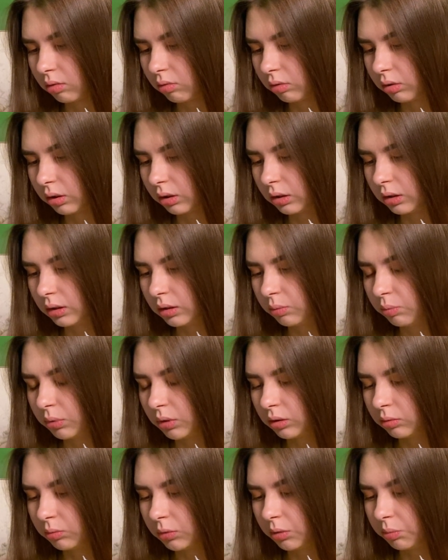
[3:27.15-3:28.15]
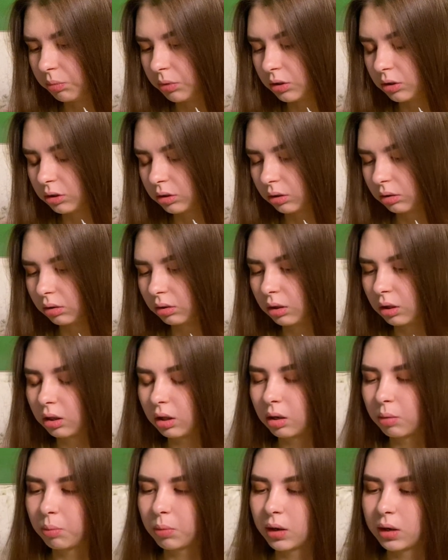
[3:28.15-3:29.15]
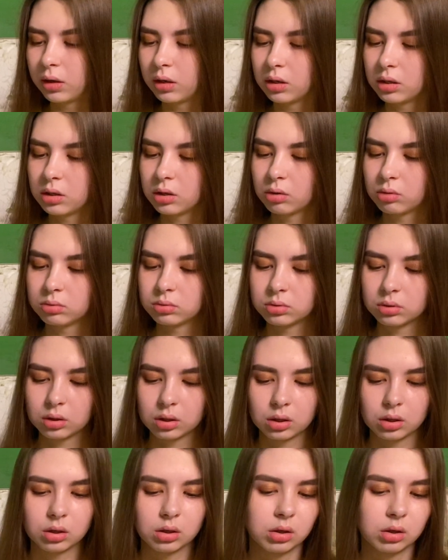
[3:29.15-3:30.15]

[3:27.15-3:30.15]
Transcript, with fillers: Это дебил мне пишет, ненормальный, не русский.